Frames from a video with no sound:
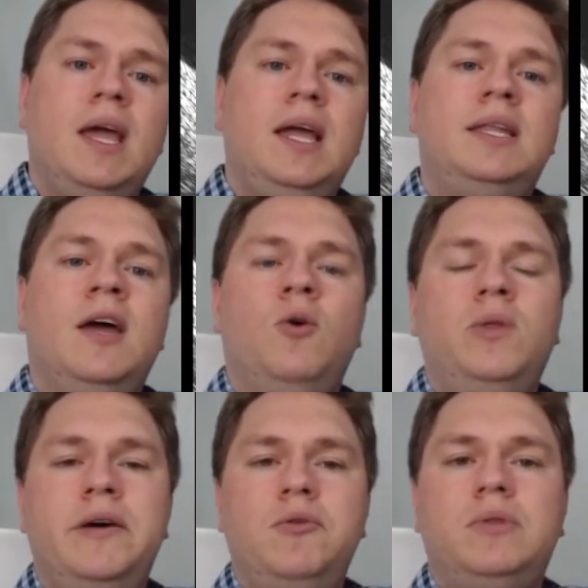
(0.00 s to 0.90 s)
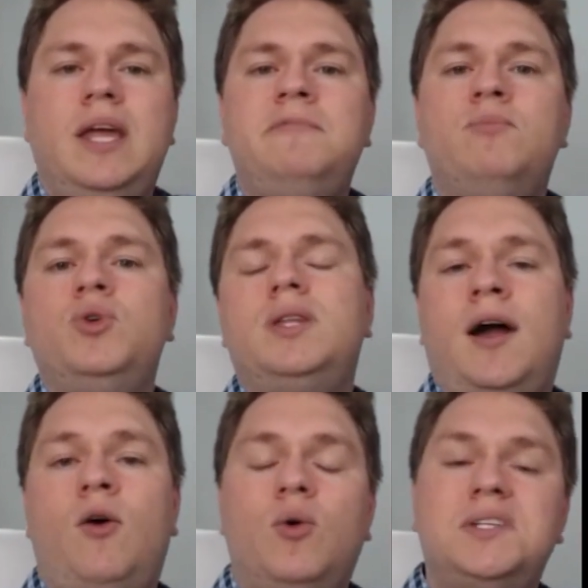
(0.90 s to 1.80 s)
Então, não tem
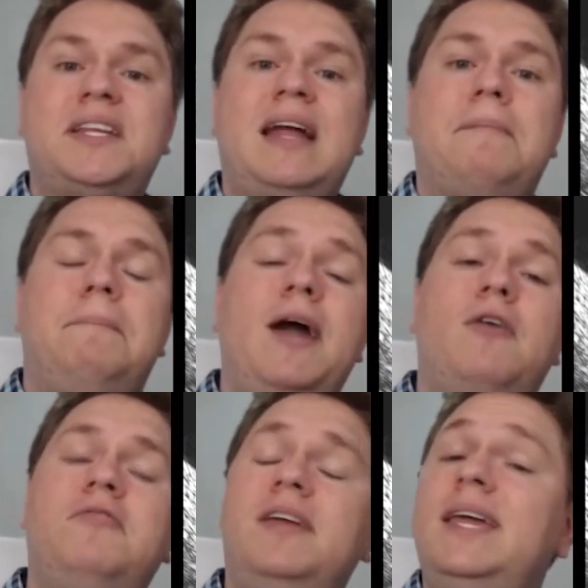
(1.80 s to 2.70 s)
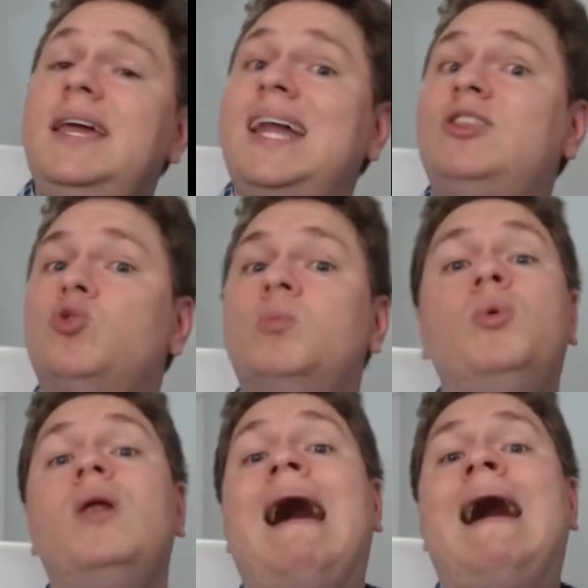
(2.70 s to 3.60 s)
muita coisa na pelve que é
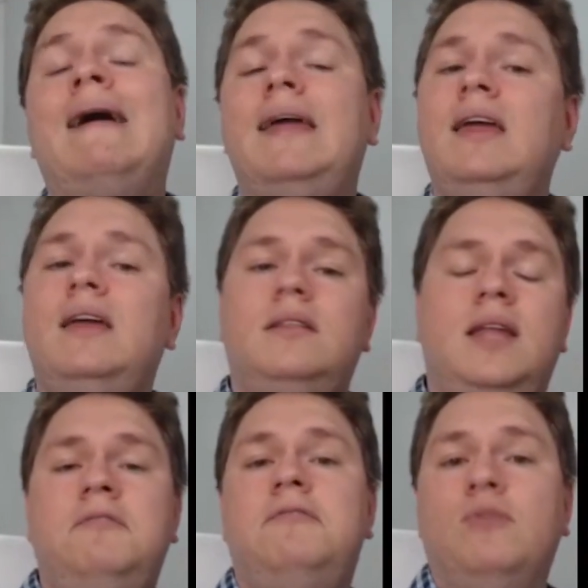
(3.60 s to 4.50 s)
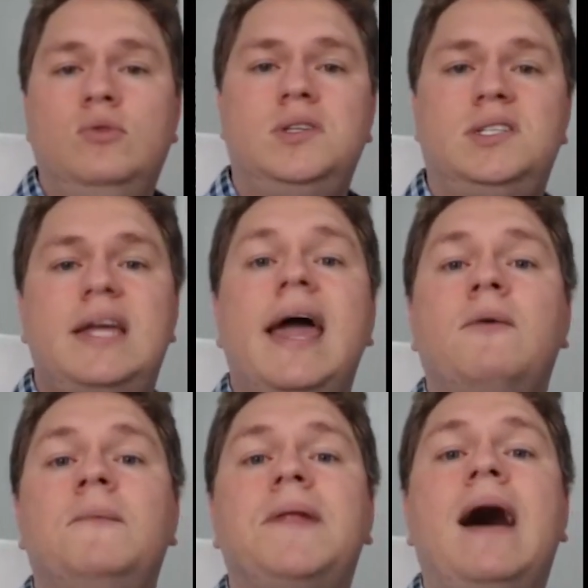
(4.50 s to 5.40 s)
tubular e tem fundo
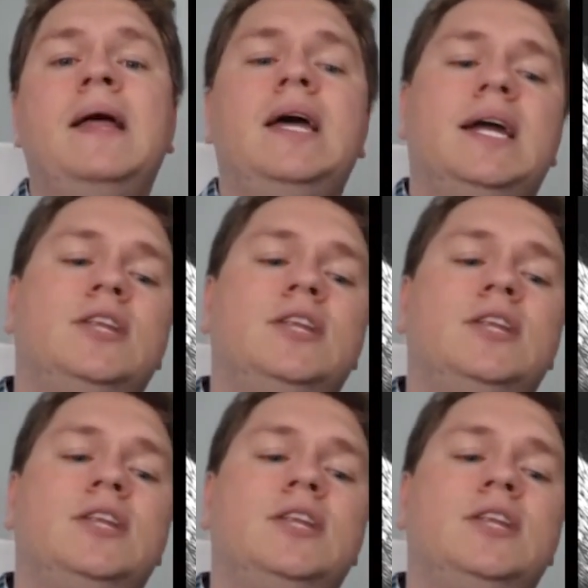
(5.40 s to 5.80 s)
cego, tá?